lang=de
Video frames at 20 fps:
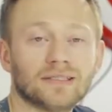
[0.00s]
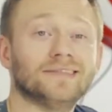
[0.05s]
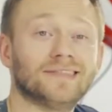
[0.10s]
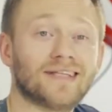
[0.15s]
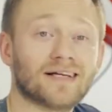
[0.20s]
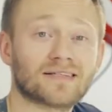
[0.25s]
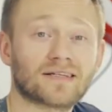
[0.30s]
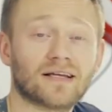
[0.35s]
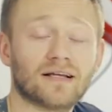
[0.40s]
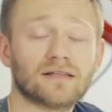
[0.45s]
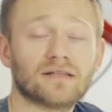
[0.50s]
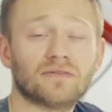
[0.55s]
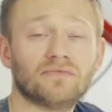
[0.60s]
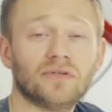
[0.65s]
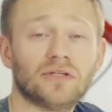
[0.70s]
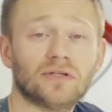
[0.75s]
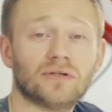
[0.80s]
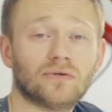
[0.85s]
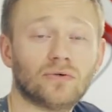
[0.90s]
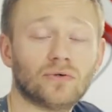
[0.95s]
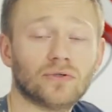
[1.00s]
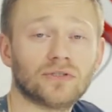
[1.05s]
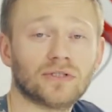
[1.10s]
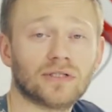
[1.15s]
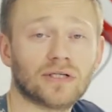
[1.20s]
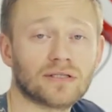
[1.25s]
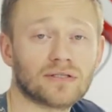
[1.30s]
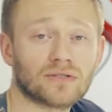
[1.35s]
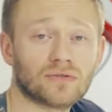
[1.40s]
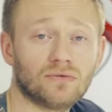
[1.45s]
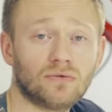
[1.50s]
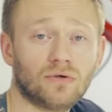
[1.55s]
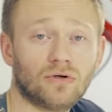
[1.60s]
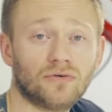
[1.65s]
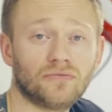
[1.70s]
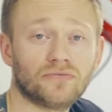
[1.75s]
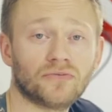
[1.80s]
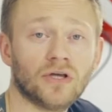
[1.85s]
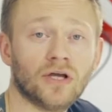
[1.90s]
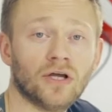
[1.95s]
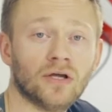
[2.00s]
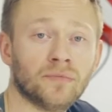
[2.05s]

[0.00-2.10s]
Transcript: das Ganze wiederholt ihr dann so oft,